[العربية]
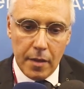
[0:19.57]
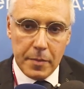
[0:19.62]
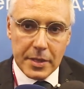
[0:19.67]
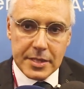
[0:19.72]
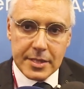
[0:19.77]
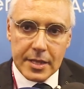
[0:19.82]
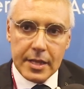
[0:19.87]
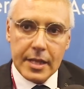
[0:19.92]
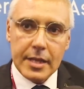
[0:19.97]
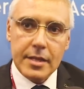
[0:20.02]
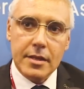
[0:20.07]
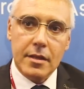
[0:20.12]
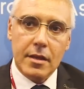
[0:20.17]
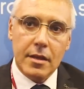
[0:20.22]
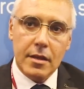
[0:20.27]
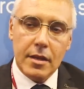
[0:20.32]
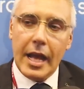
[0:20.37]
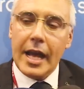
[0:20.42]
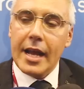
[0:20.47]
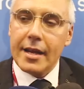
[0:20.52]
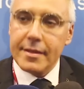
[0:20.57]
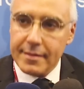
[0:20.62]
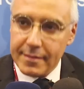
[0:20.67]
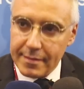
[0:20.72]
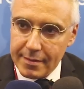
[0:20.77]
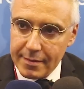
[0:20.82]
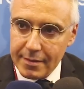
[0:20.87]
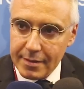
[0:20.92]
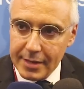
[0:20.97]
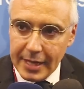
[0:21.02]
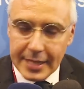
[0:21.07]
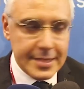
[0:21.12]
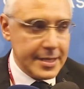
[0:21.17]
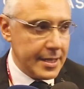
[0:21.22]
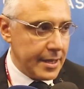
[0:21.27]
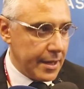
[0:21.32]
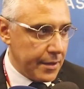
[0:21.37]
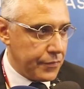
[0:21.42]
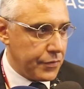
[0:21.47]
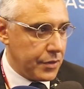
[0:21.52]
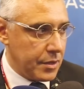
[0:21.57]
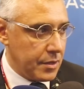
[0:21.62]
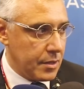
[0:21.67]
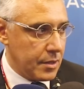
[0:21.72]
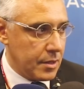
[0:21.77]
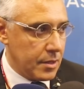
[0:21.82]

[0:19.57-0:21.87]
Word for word: مثلا العقد الاحترافي